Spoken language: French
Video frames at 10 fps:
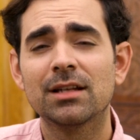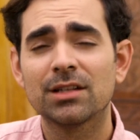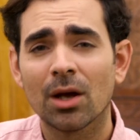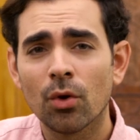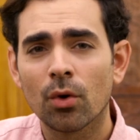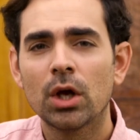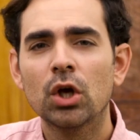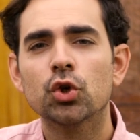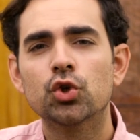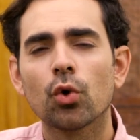à dire non.
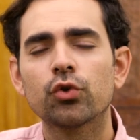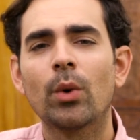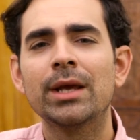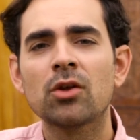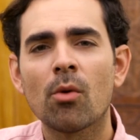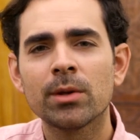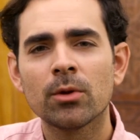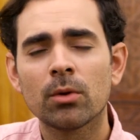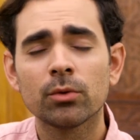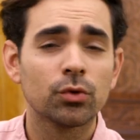Je reçois
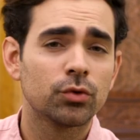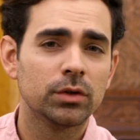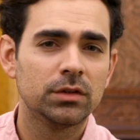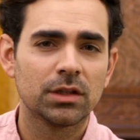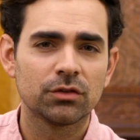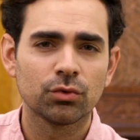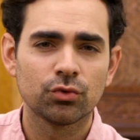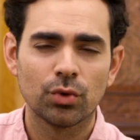énormément de sollicitations,